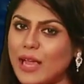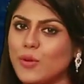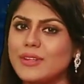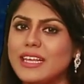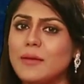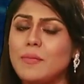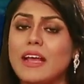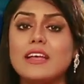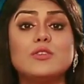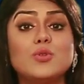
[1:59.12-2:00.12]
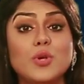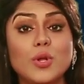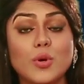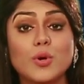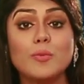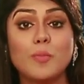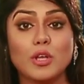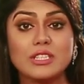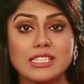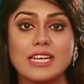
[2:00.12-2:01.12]
এখন থেকে প্রায় দুই লক্ষ
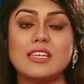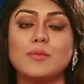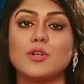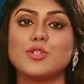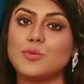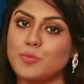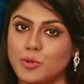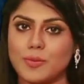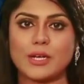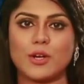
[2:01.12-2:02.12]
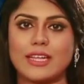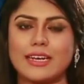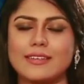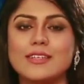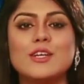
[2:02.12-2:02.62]
পঞ্চাশ হাজার বছর পূর্বের কথা